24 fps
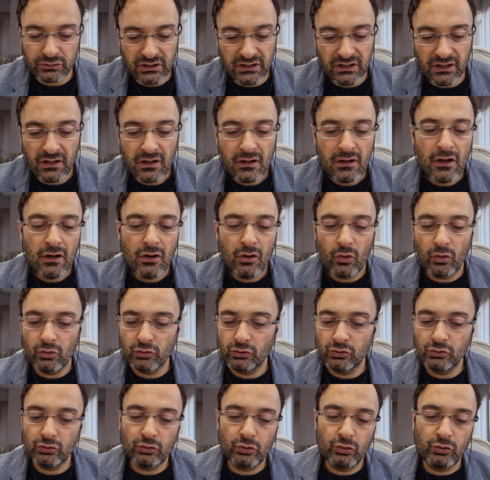ki
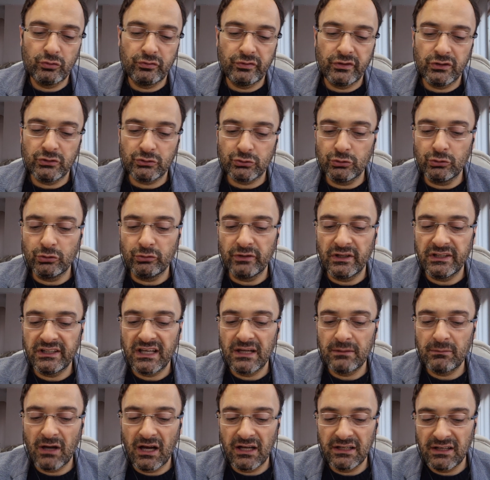onun ulvi ruh ve
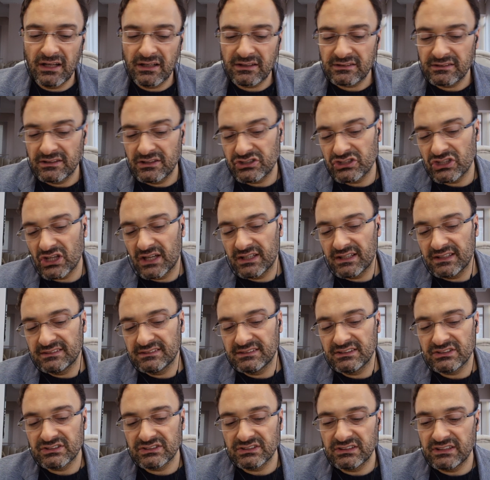kemal aklına
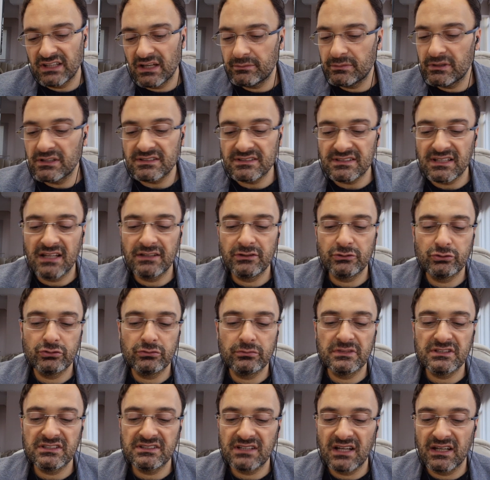işarettir diye bir zat şu
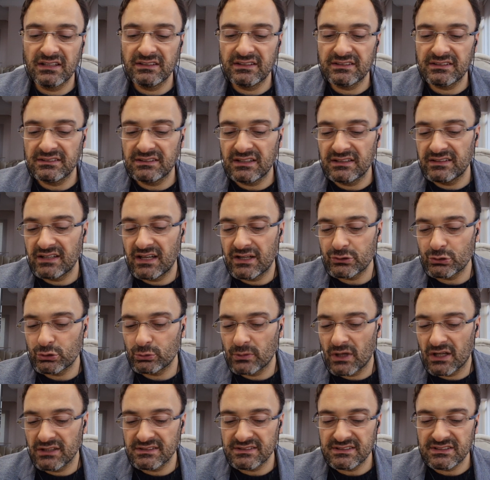mısralarında
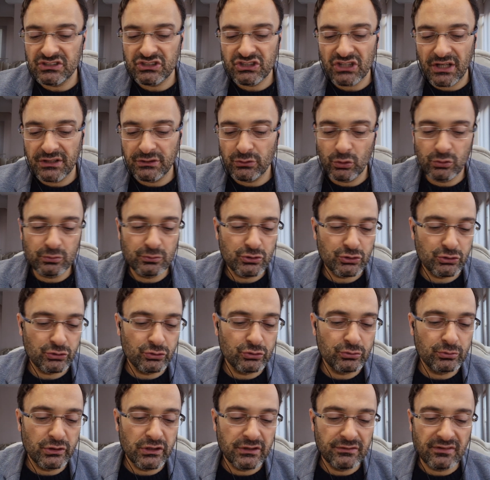tercüman-ı zişan olmuştur
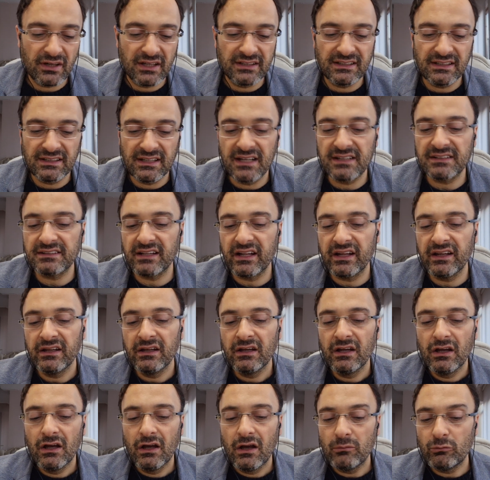olmuştur. Bu ifadeler de
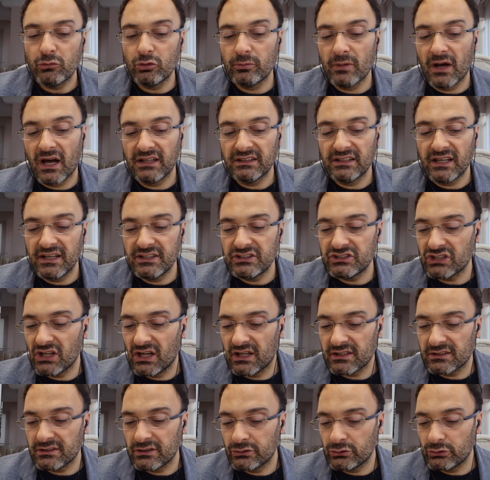bu manaya
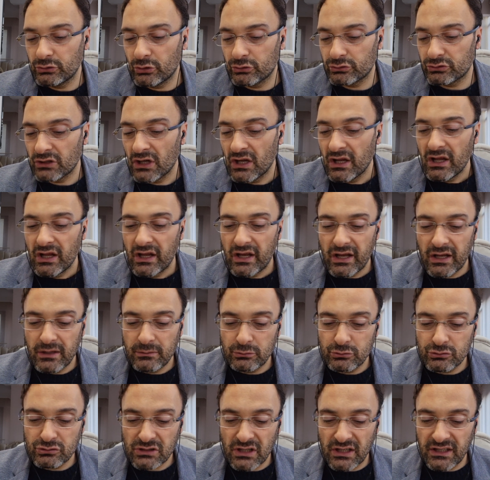işaret ediyor.
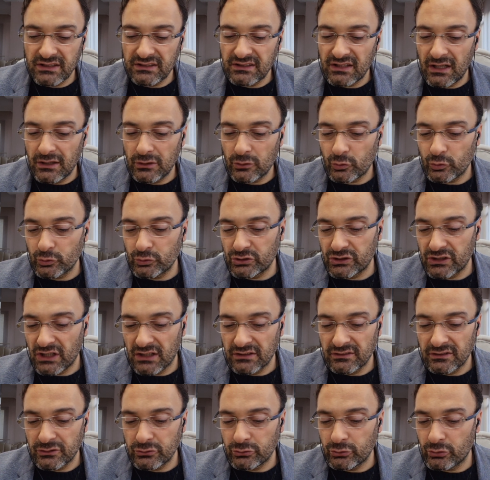Ebu Said el-Hudri
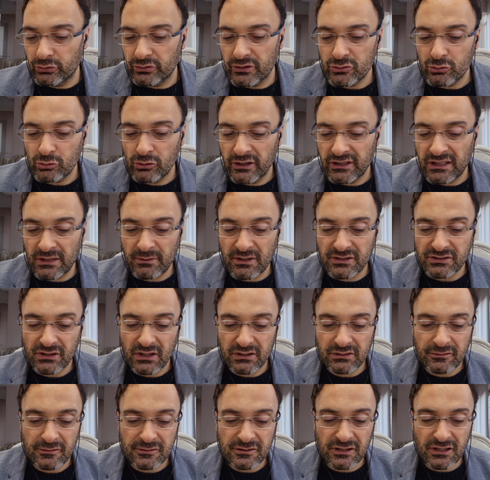anlatıyor. Resul-i Kemal
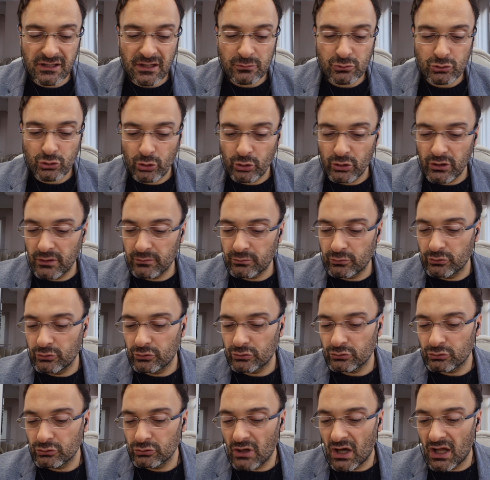Aleyhisselatü Vesselam şöyle
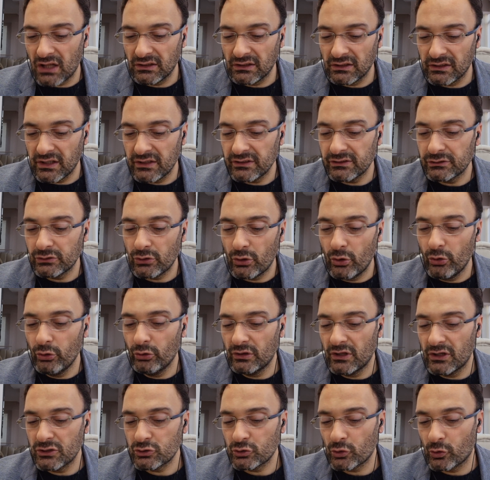buyurdu. Allah'ı
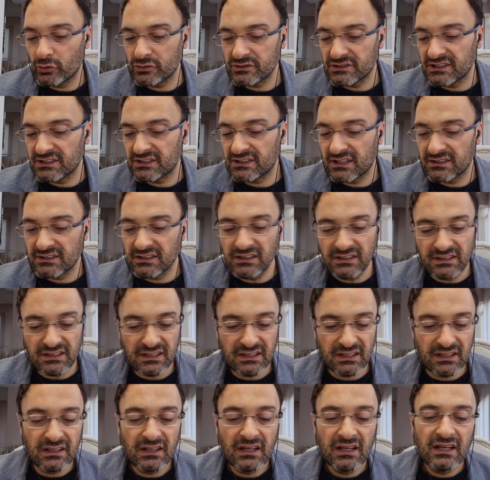öyle çok zikredin
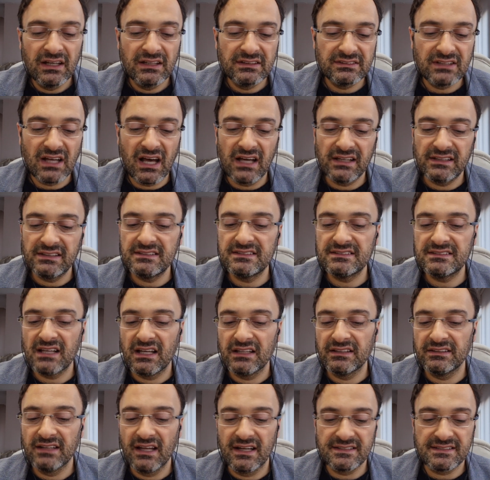ki ta
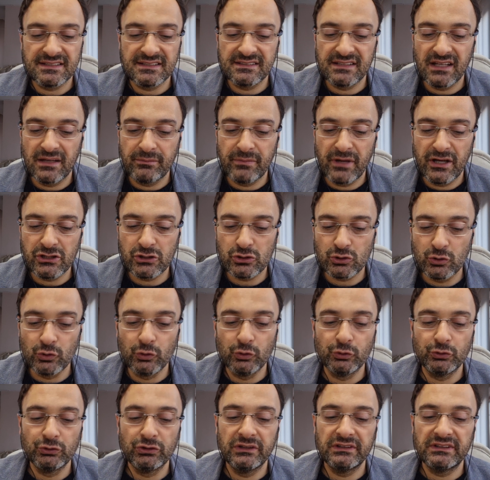insanlar size
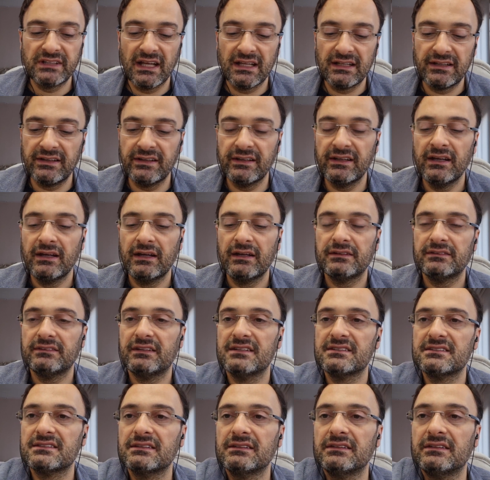mecnun, deli
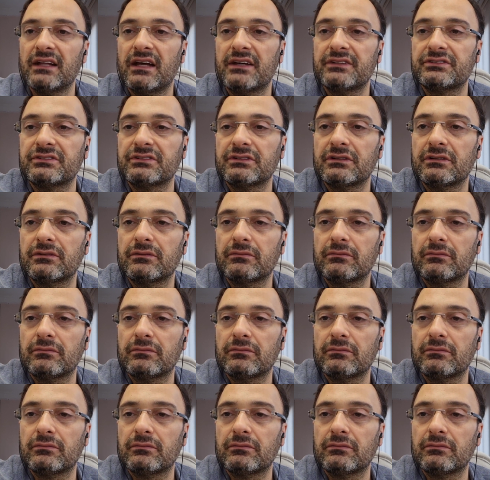desinler.